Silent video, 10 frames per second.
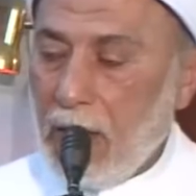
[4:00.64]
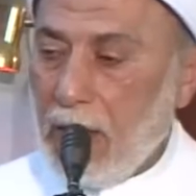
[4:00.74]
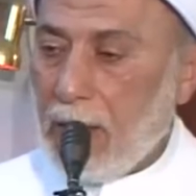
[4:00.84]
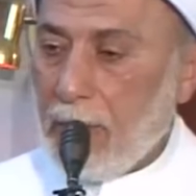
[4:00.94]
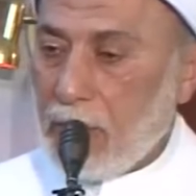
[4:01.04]

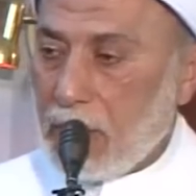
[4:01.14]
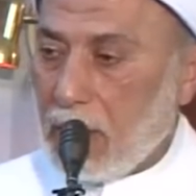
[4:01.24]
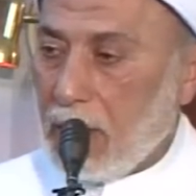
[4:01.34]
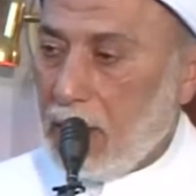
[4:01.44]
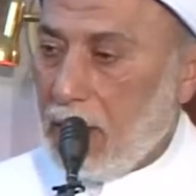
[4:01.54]
إليك من
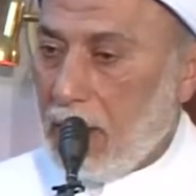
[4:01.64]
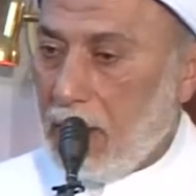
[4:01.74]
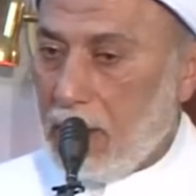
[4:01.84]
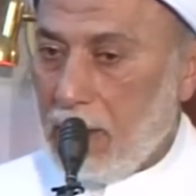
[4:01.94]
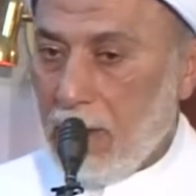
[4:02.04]
شراك
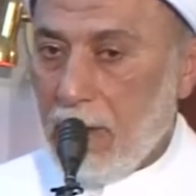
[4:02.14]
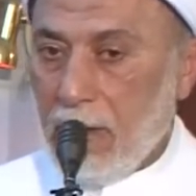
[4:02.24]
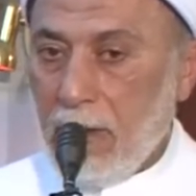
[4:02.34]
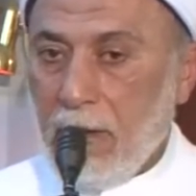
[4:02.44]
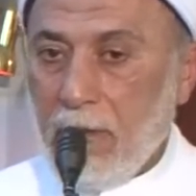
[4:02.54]
نعلك
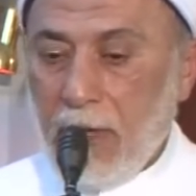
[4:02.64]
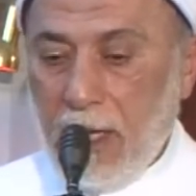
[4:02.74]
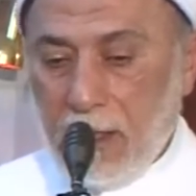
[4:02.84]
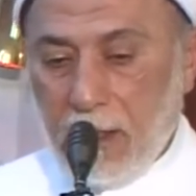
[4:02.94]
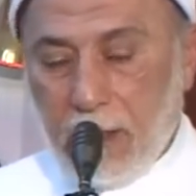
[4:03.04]

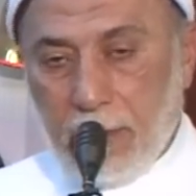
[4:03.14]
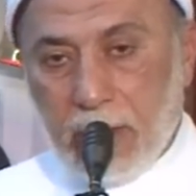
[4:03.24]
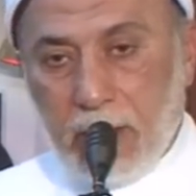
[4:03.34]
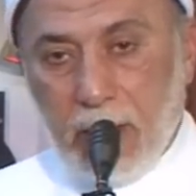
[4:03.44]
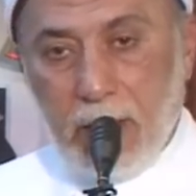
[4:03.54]
فهذا
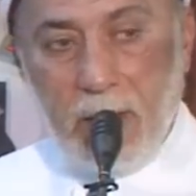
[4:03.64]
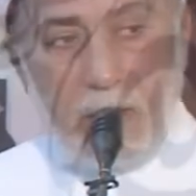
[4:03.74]
رمضان